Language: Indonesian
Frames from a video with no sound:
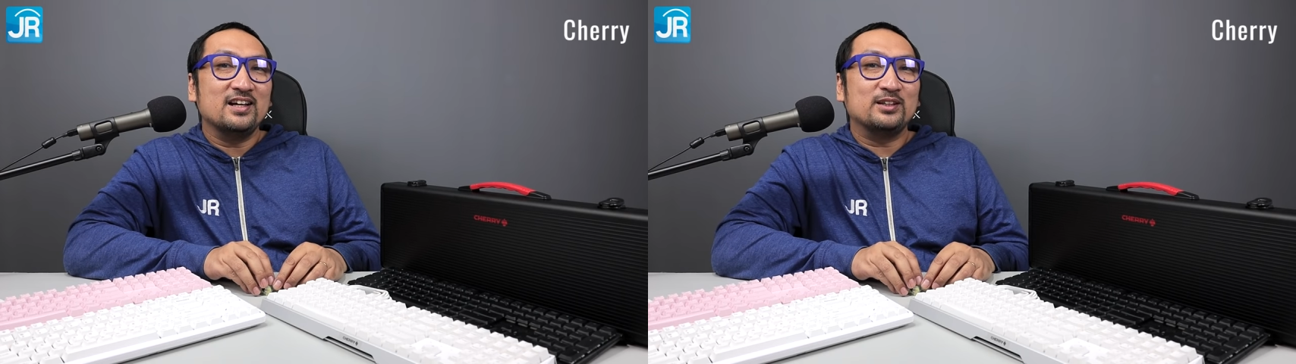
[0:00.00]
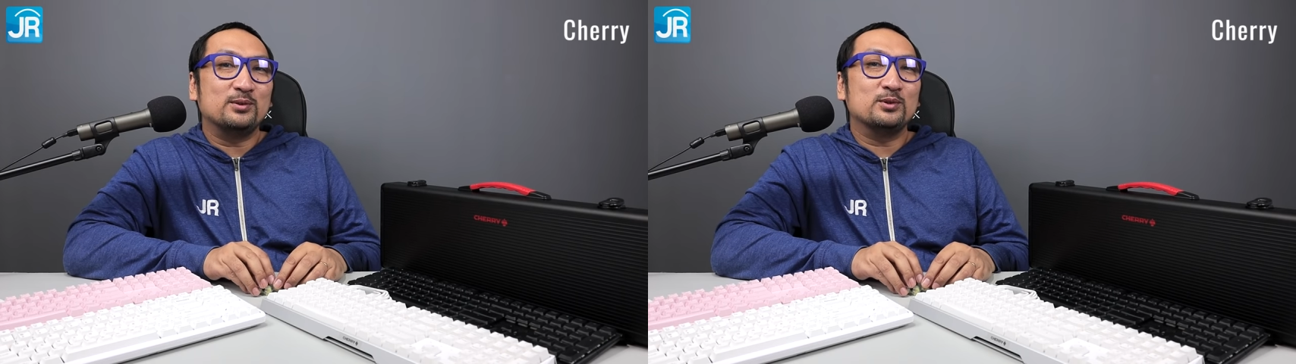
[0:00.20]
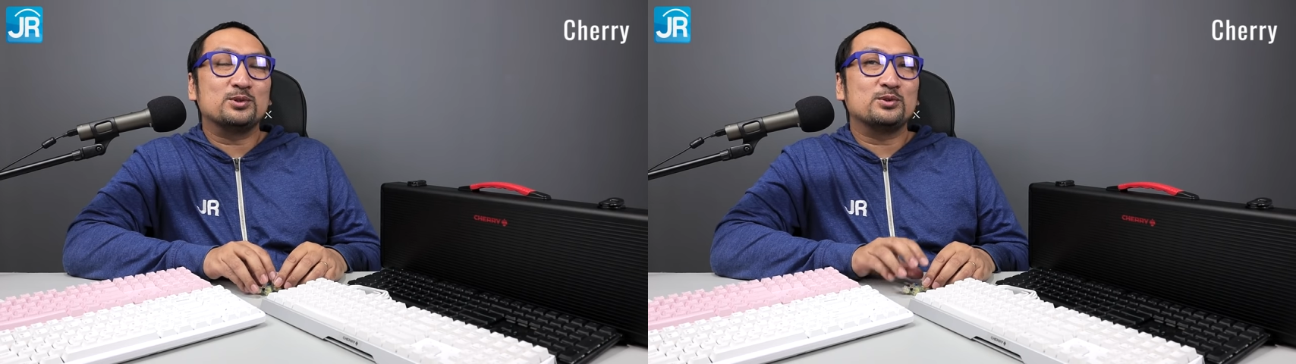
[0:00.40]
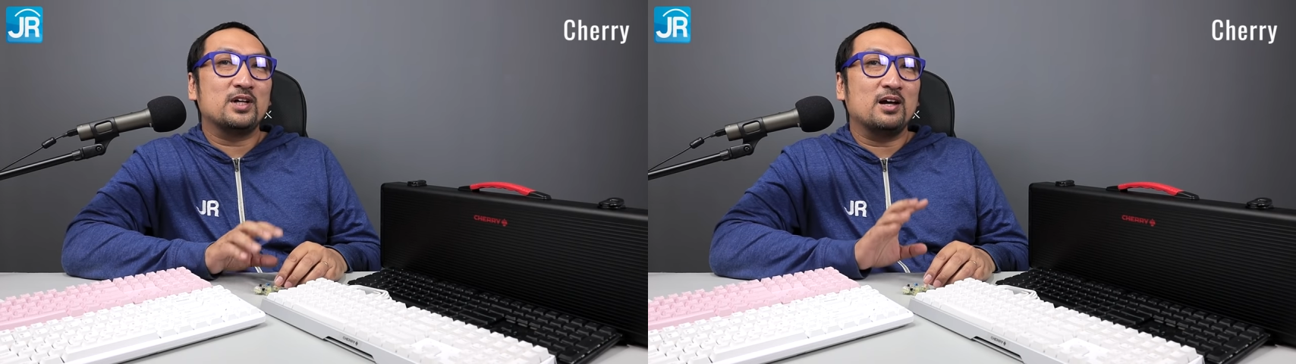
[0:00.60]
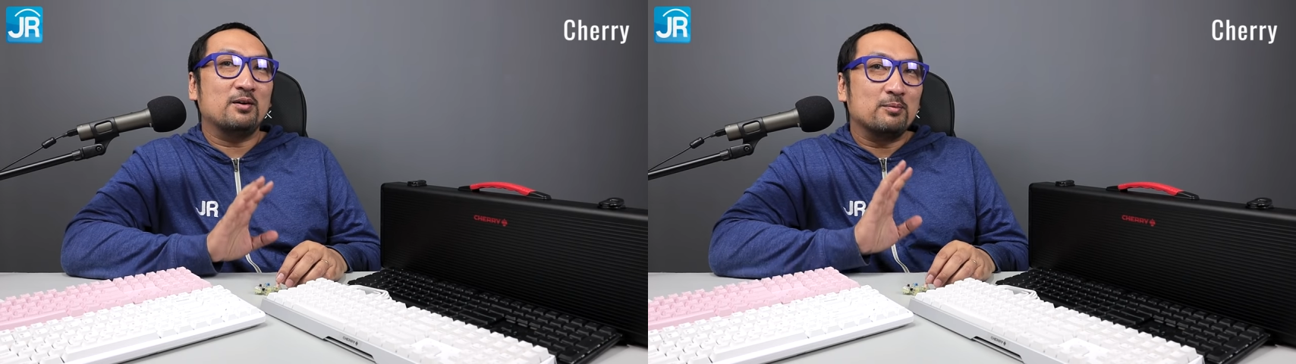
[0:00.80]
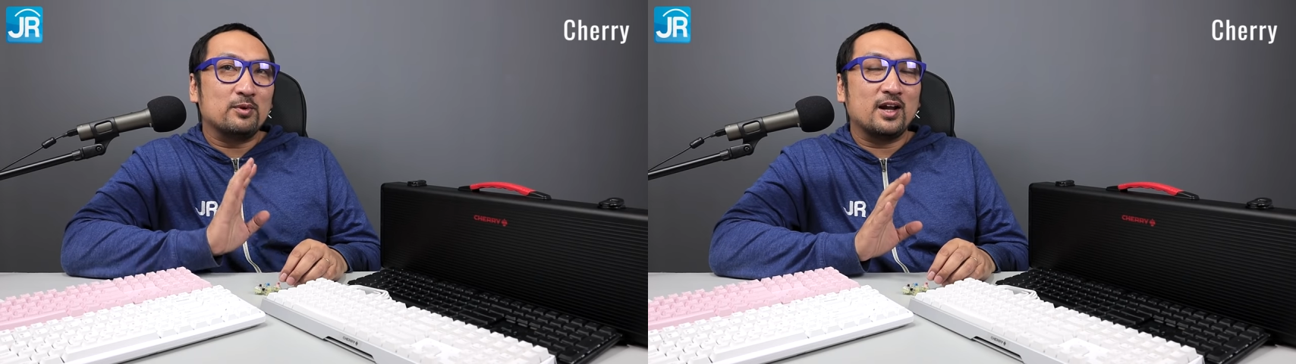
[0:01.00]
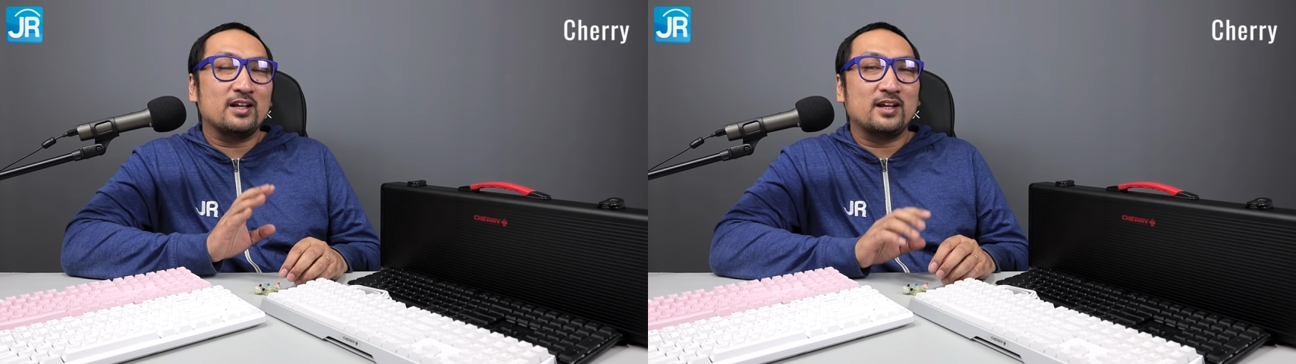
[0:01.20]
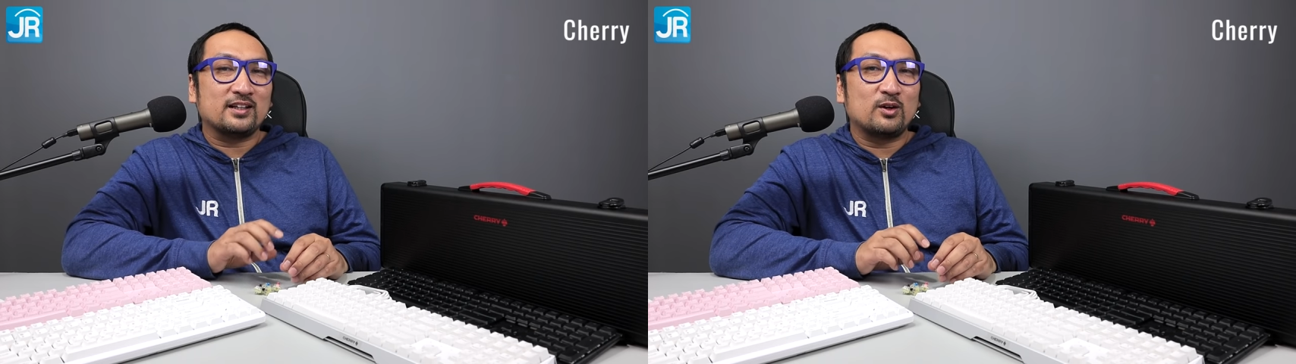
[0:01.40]
itu sudah
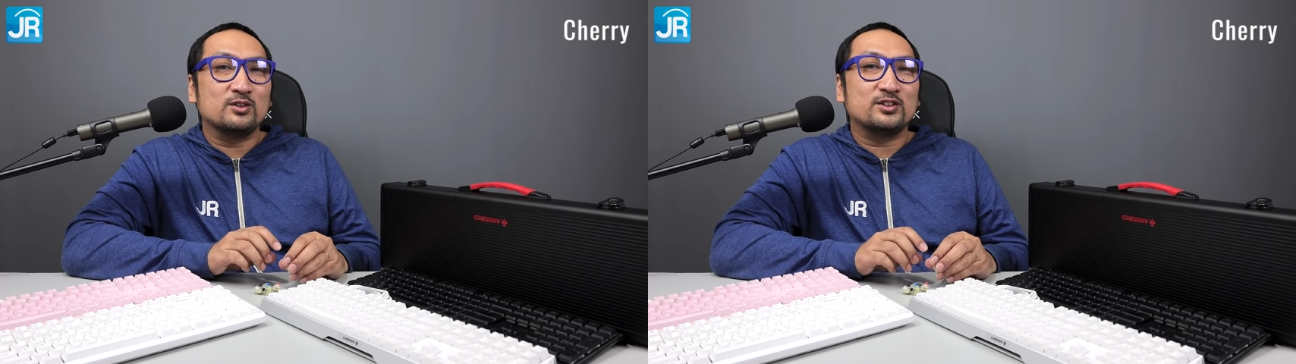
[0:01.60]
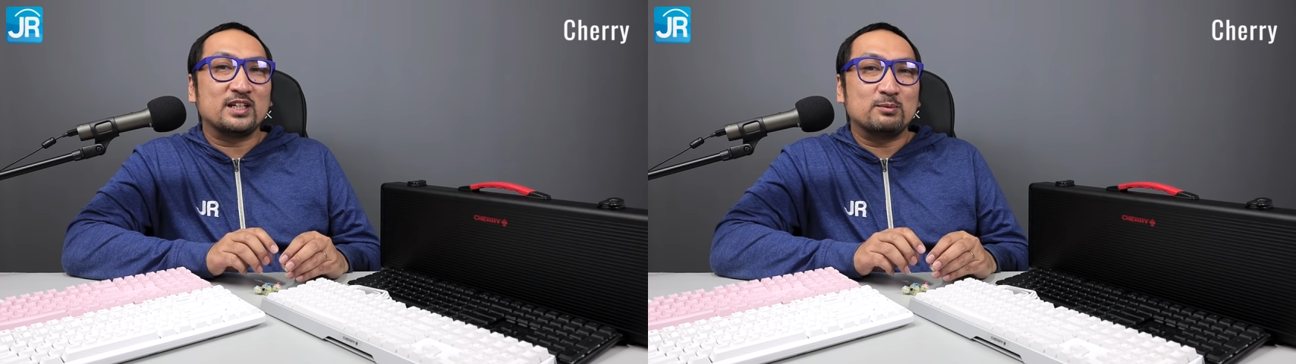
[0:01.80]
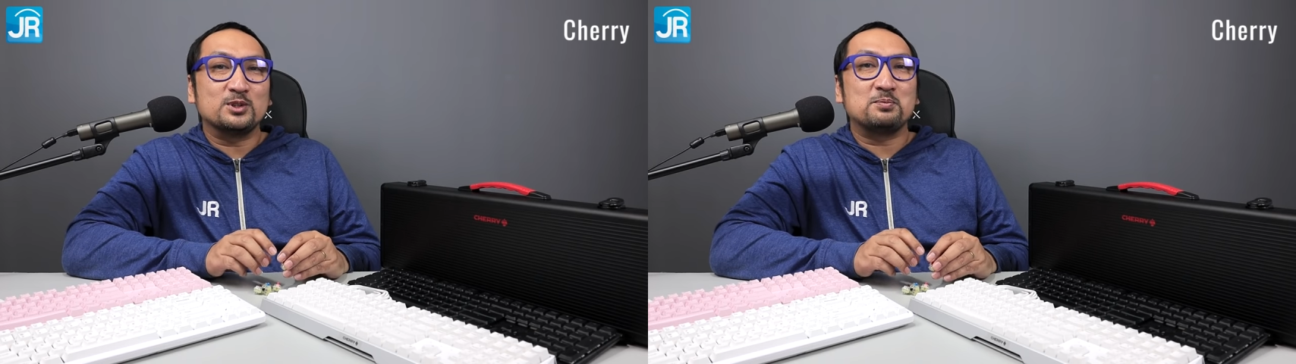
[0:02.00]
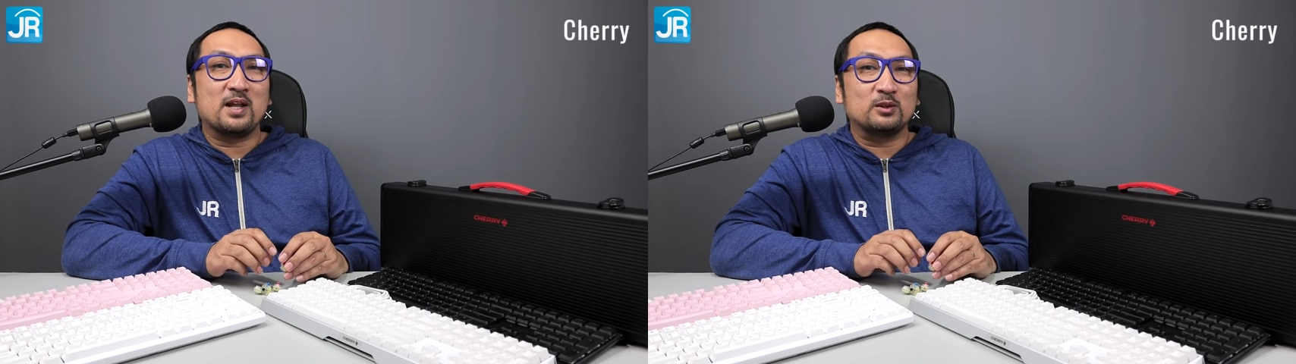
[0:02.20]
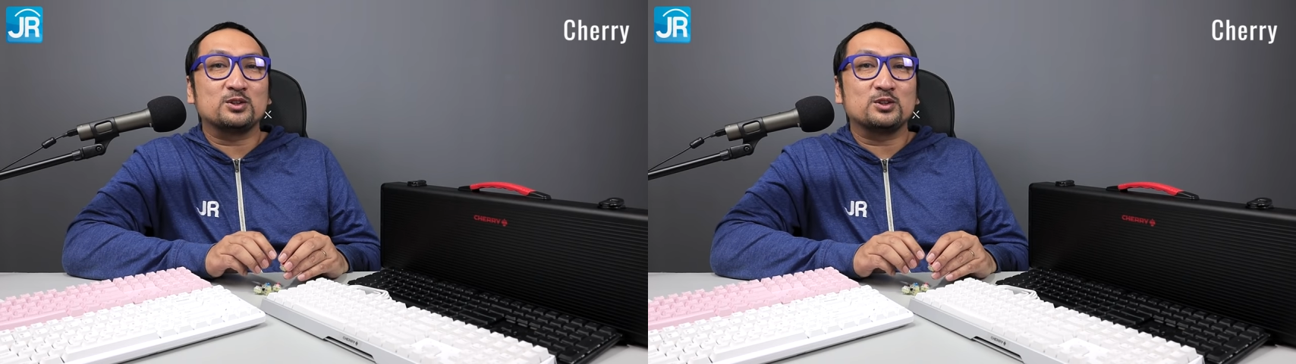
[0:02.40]
mulai dari tahun 1980.